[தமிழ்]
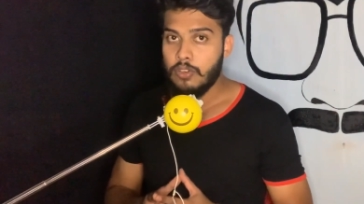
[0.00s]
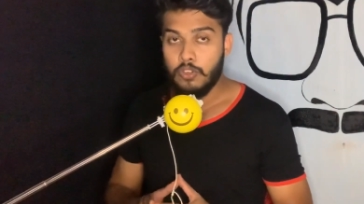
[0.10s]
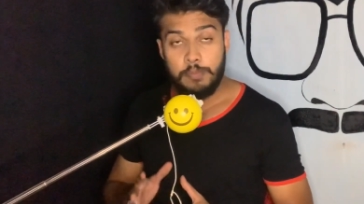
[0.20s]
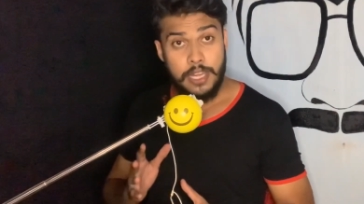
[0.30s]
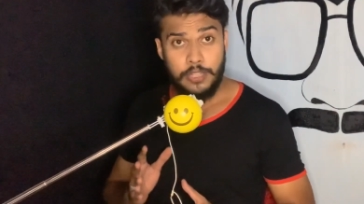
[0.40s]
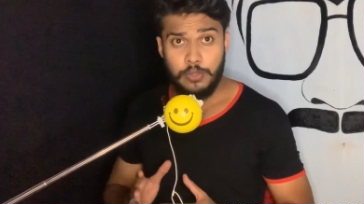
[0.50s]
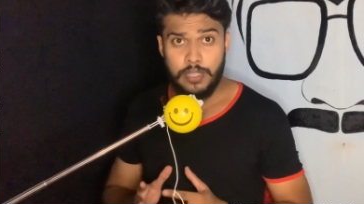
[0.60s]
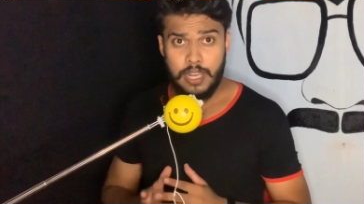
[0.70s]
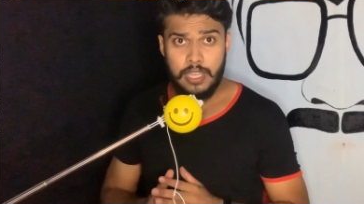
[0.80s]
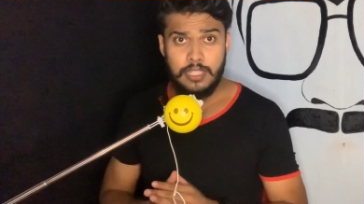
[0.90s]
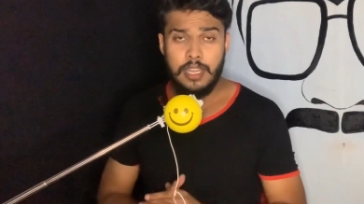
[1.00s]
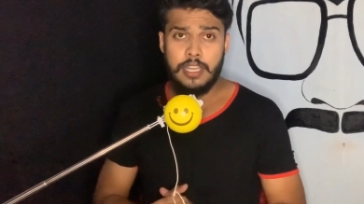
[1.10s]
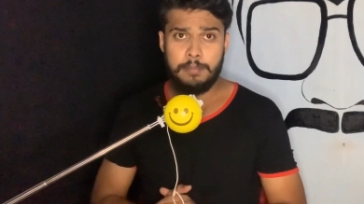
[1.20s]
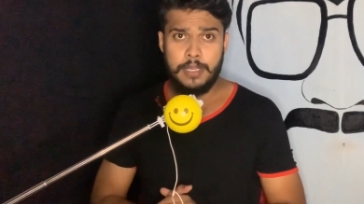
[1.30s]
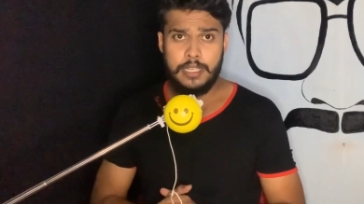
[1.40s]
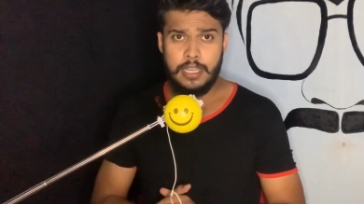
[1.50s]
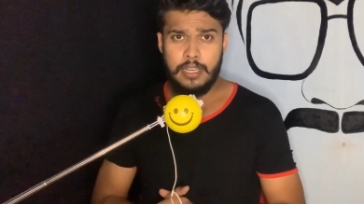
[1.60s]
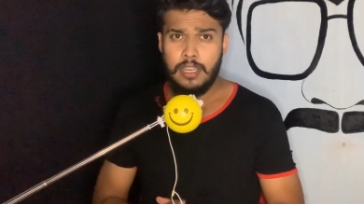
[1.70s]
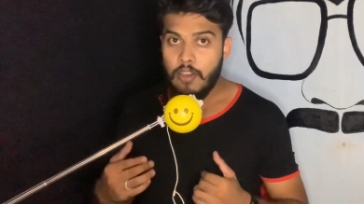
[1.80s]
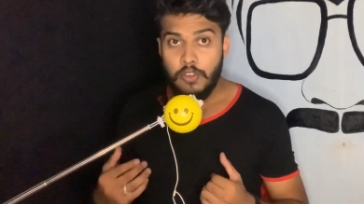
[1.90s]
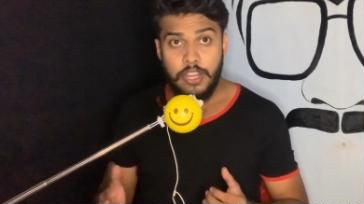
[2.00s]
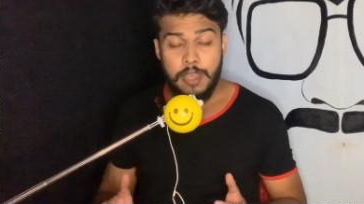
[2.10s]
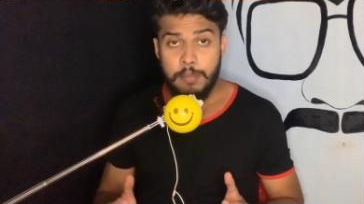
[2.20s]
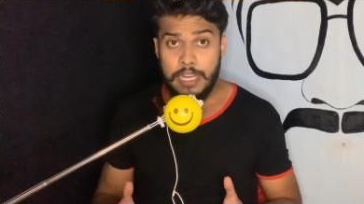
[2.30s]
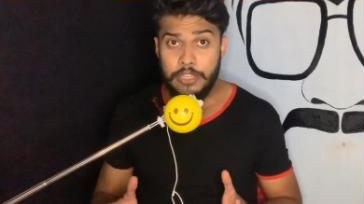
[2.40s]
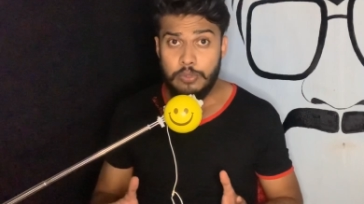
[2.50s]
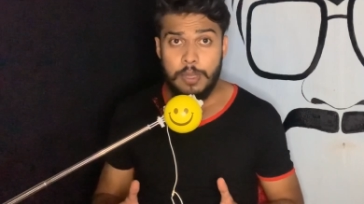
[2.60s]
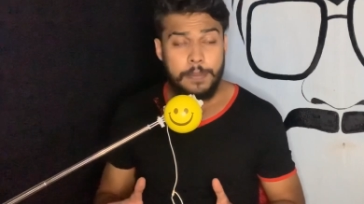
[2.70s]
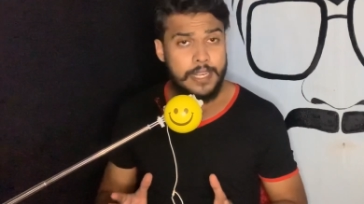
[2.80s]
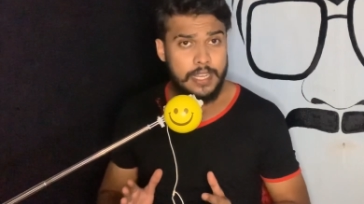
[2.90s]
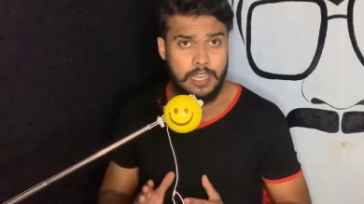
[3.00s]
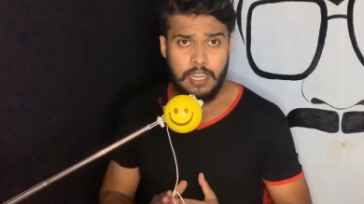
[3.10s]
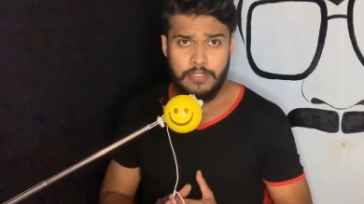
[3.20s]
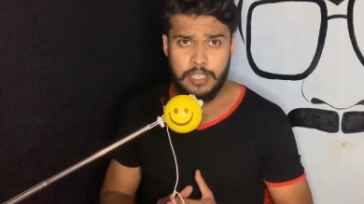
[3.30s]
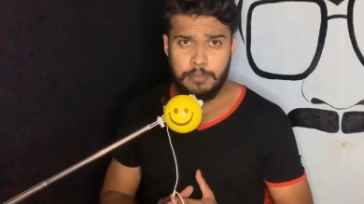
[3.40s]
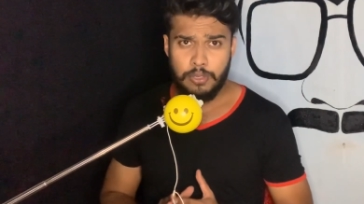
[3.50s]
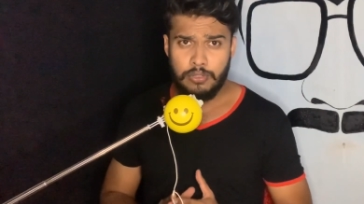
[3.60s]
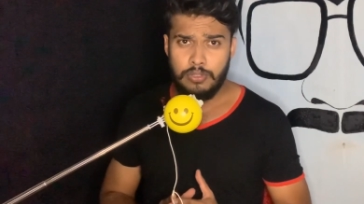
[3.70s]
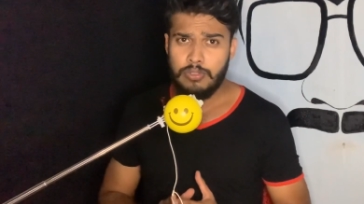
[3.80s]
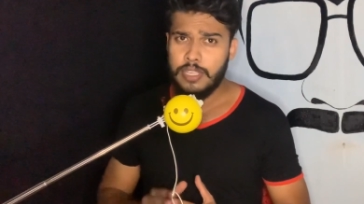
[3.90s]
ஒரு மருத்துவராக காணப்பட்டார் அவருடைய மருத்துவ பீட கல்வியின் போது